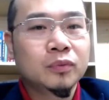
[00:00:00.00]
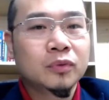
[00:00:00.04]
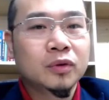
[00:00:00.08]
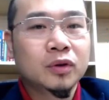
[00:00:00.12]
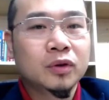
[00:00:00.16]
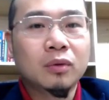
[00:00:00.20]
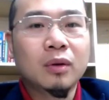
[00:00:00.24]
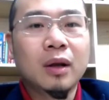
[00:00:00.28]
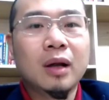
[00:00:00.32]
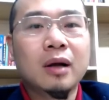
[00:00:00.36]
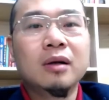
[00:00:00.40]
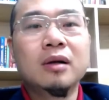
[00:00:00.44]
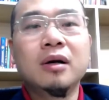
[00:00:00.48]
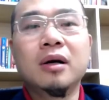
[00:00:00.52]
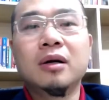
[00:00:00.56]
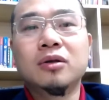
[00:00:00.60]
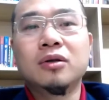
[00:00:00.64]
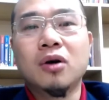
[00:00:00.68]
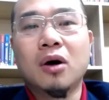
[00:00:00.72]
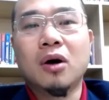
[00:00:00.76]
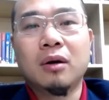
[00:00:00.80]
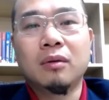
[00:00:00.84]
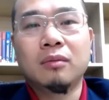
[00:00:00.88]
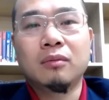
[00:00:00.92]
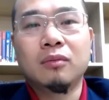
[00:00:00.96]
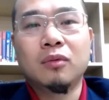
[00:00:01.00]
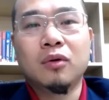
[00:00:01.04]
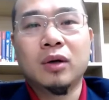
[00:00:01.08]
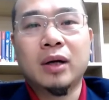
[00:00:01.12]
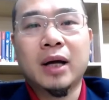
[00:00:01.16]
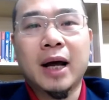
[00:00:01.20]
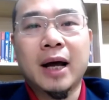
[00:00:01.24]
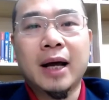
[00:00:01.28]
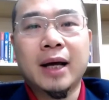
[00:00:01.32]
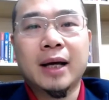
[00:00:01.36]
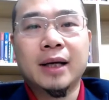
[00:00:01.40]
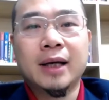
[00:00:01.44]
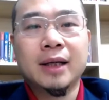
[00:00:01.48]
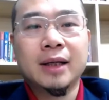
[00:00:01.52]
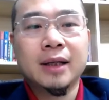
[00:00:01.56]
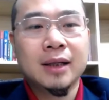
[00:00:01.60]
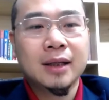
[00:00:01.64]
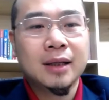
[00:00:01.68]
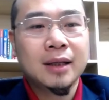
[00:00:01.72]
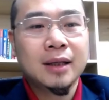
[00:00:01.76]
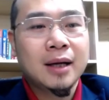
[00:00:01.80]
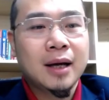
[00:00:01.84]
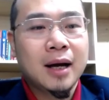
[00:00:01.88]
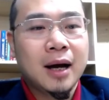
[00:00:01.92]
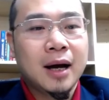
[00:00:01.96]
chúng ta lựa chọn một cái
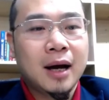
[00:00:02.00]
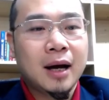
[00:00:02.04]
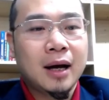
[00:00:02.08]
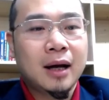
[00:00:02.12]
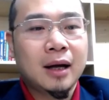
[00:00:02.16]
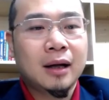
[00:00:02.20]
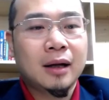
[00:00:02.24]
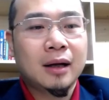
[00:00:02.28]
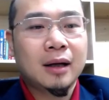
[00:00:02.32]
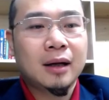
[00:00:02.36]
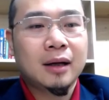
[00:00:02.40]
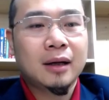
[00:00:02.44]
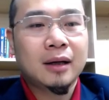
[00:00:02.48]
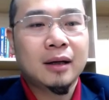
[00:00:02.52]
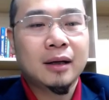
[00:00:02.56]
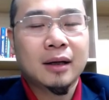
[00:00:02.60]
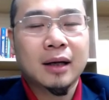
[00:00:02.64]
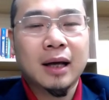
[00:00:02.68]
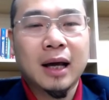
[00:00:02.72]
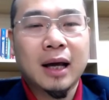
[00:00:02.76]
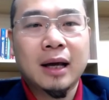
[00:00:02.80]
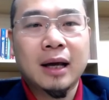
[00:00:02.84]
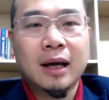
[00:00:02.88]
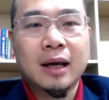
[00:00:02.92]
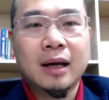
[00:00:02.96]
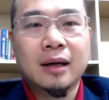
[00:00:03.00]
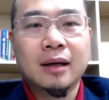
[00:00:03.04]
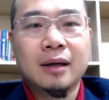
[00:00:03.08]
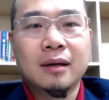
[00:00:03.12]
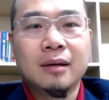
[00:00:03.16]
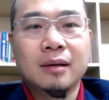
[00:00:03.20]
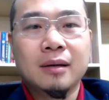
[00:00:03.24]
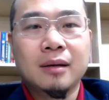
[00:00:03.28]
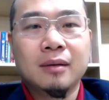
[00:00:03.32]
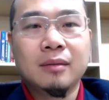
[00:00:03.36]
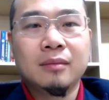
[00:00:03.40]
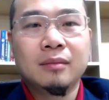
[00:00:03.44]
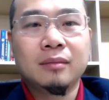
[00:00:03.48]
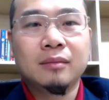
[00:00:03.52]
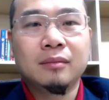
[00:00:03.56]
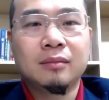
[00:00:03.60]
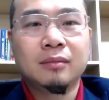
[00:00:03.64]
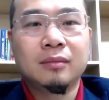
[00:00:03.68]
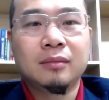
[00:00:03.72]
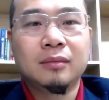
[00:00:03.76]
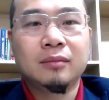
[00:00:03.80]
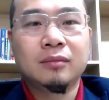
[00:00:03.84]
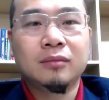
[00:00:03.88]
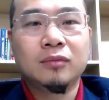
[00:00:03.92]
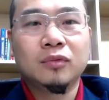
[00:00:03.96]
à, cái cái
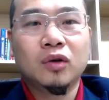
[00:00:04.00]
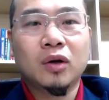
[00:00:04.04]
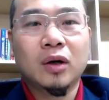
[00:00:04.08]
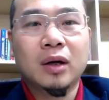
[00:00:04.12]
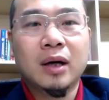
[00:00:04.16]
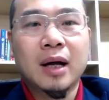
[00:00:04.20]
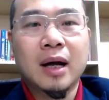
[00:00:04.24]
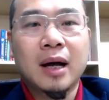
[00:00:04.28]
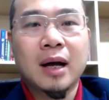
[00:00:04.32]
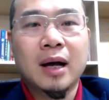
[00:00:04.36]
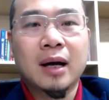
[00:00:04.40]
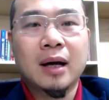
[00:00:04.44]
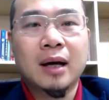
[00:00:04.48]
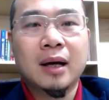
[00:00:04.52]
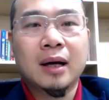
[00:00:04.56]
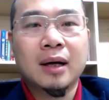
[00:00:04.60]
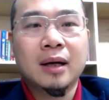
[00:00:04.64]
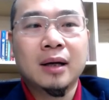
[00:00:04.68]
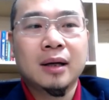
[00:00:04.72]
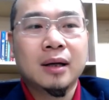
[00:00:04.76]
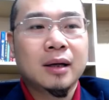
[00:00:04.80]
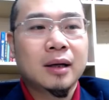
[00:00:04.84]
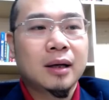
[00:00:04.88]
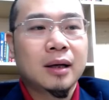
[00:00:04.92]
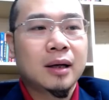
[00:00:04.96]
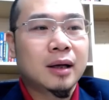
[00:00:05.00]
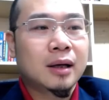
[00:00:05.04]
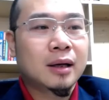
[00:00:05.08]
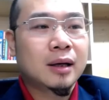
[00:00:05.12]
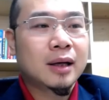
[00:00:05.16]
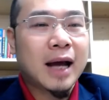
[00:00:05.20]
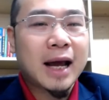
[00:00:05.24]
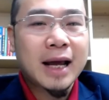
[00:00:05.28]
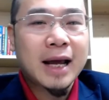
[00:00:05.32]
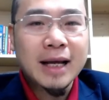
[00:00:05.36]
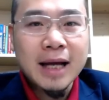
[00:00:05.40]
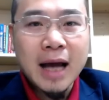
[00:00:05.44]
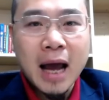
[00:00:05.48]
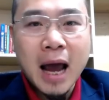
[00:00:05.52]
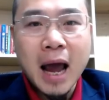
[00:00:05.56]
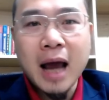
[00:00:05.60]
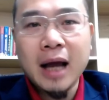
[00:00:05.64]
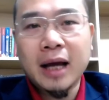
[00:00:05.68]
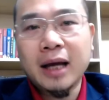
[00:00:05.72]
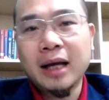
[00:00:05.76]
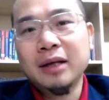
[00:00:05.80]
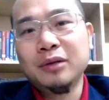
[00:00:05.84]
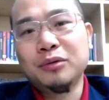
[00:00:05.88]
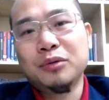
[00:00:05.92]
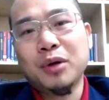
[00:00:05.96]
gọi là à, ngành nghề
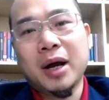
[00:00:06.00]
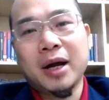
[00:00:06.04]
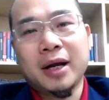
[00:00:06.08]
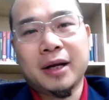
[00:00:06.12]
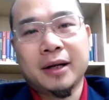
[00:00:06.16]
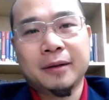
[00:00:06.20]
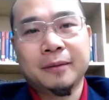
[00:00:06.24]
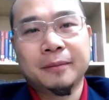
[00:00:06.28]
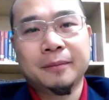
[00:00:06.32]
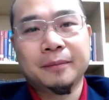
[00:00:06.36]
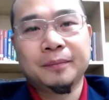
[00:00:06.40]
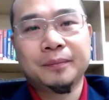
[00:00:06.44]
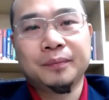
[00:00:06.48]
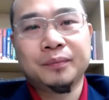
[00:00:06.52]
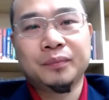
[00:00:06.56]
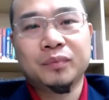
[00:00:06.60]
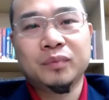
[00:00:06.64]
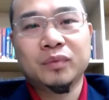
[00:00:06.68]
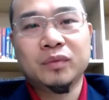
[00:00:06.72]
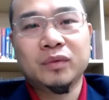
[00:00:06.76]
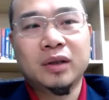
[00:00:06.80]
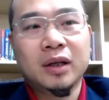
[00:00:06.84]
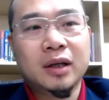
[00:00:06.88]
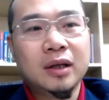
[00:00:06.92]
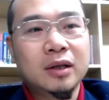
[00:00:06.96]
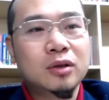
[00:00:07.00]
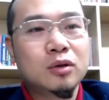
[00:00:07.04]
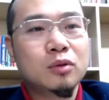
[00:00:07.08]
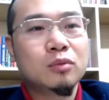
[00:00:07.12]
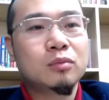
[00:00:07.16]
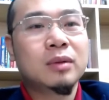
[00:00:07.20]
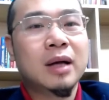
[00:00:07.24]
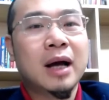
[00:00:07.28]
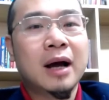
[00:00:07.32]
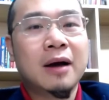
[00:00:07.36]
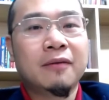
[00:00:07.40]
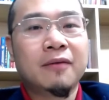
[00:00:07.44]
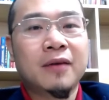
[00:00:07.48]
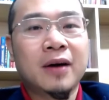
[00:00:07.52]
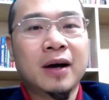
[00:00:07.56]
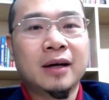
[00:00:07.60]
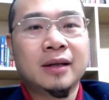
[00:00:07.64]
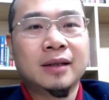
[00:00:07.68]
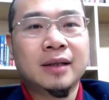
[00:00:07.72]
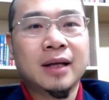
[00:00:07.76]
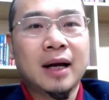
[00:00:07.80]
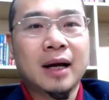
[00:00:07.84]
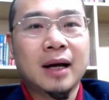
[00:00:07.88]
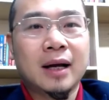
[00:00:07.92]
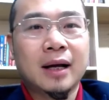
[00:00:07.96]
kinh doanh thì chúng ta phải
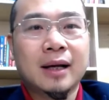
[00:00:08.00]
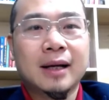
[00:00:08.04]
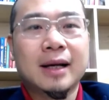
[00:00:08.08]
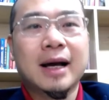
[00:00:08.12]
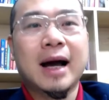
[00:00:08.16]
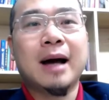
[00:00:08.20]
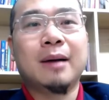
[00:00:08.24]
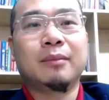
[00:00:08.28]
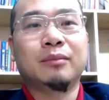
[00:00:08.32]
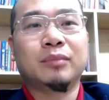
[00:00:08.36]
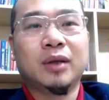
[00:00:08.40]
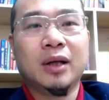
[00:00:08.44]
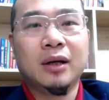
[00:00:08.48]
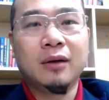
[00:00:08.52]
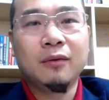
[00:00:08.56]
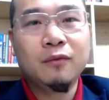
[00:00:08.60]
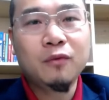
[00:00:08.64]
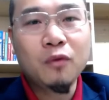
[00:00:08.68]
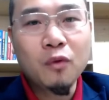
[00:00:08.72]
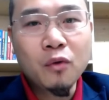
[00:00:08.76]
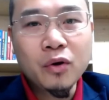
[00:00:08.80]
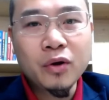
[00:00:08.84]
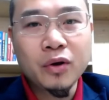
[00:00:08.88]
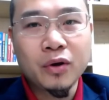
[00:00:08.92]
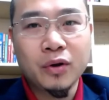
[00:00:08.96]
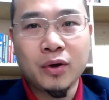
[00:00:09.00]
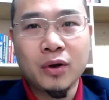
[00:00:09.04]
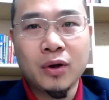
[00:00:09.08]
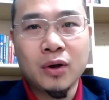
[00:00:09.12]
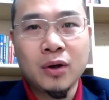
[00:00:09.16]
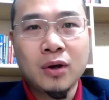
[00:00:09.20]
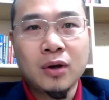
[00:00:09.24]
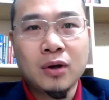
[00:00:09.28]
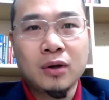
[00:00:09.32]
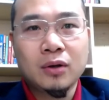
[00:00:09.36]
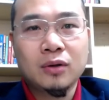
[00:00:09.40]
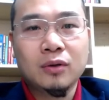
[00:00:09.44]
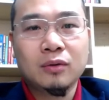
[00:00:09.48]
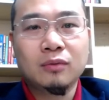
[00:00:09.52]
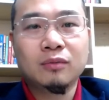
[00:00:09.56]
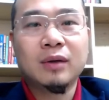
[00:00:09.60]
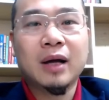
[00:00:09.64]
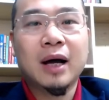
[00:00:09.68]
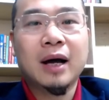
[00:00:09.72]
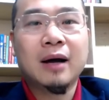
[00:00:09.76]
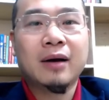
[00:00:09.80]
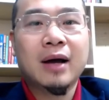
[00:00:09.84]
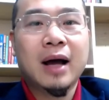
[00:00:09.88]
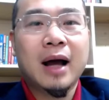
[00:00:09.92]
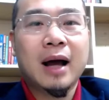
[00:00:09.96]
dạ, cảm thấy vui, chúng
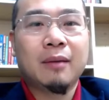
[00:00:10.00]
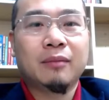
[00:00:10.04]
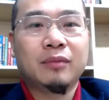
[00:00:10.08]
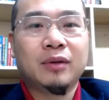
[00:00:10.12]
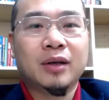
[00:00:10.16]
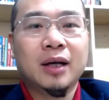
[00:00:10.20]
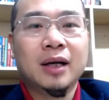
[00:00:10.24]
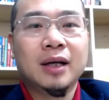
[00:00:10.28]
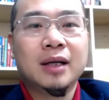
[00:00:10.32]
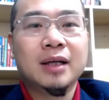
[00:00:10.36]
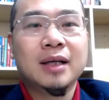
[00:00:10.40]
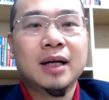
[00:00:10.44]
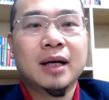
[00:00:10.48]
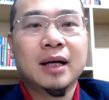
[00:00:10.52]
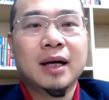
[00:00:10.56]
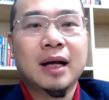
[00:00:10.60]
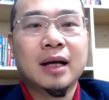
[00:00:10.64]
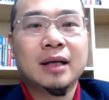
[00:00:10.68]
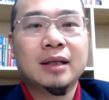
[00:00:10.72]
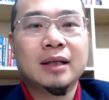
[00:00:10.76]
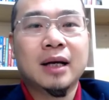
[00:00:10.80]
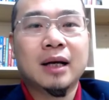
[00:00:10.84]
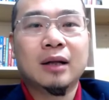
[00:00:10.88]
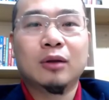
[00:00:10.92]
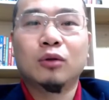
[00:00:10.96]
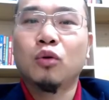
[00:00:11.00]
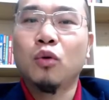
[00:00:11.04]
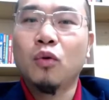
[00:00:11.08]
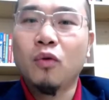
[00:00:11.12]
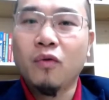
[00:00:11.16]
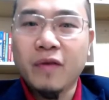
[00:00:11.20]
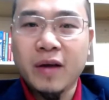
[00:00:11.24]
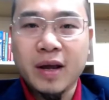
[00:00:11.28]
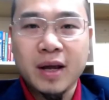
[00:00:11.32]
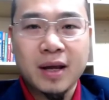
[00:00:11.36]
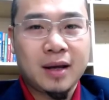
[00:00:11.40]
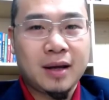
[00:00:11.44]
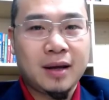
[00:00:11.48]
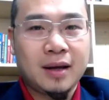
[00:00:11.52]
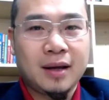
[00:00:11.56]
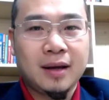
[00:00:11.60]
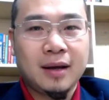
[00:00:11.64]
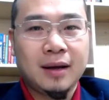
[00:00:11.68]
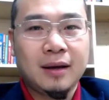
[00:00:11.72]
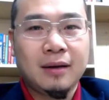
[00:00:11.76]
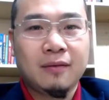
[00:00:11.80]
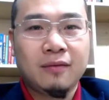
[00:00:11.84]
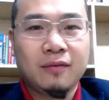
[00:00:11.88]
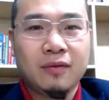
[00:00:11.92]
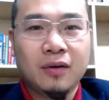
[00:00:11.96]
ta cảm thấy rằng là dạ, thú vị
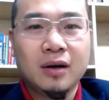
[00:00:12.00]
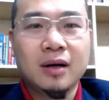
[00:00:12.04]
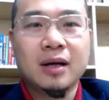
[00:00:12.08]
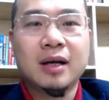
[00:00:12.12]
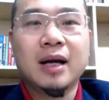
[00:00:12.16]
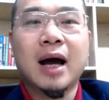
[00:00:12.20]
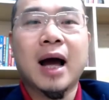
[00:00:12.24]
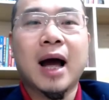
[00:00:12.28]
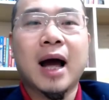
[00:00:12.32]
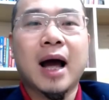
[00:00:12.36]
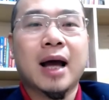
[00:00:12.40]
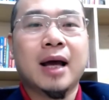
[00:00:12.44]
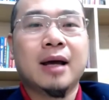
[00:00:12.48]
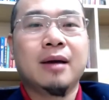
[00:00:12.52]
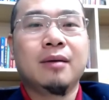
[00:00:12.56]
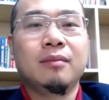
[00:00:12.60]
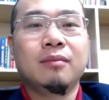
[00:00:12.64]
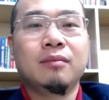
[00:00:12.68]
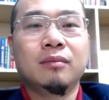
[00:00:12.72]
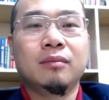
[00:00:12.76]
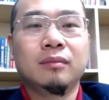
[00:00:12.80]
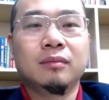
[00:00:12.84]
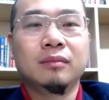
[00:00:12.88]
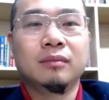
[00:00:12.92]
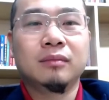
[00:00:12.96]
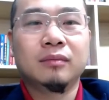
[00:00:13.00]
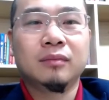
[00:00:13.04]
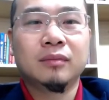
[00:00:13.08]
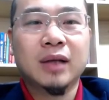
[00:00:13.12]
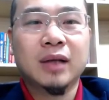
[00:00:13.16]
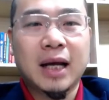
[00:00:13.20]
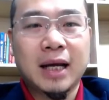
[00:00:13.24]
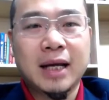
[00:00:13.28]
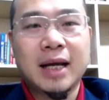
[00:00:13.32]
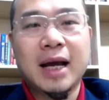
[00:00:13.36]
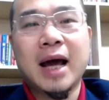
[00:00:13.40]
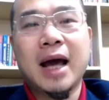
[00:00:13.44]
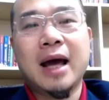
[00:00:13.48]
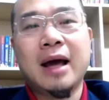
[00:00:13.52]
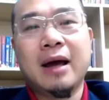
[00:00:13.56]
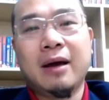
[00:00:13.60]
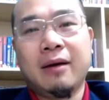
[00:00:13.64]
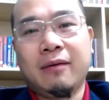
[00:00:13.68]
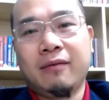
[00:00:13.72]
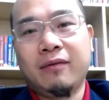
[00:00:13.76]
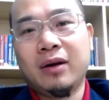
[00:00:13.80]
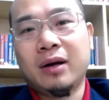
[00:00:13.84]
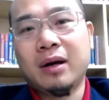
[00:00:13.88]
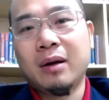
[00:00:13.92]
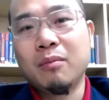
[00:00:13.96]
với cái ngành nghề,
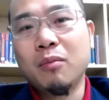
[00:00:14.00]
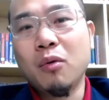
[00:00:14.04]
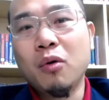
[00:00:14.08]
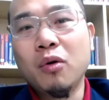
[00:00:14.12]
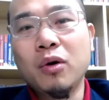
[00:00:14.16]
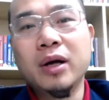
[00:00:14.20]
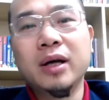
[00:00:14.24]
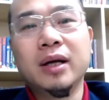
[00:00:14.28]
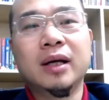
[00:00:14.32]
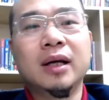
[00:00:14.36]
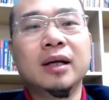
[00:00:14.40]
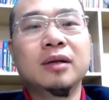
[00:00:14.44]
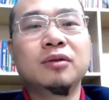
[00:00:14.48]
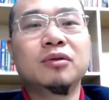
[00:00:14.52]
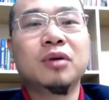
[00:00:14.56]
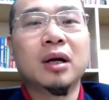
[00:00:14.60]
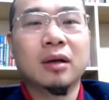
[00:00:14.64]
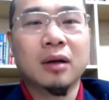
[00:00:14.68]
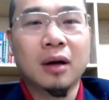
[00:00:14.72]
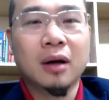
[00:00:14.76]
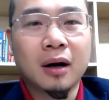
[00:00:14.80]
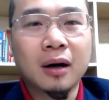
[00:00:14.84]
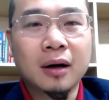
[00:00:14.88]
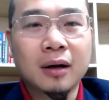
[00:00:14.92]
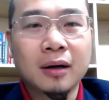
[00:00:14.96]
với cái mô hình kinh doanh đó.